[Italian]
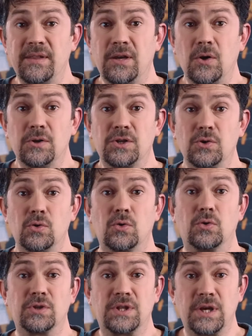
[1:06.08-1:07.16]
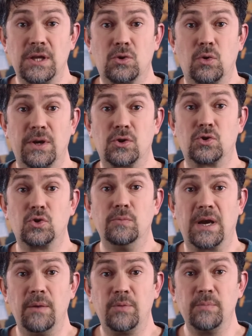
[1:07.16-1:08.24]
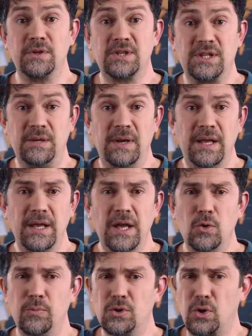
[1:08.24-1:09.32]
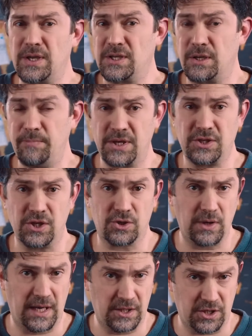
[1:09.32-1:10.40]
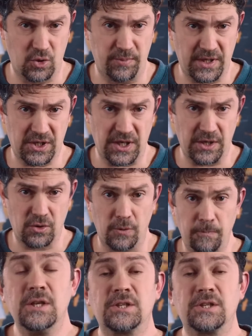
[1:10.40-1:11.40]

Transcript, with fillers: di cose sono costretto a riassumere il più possibile e non potrò essere preciso al 100%.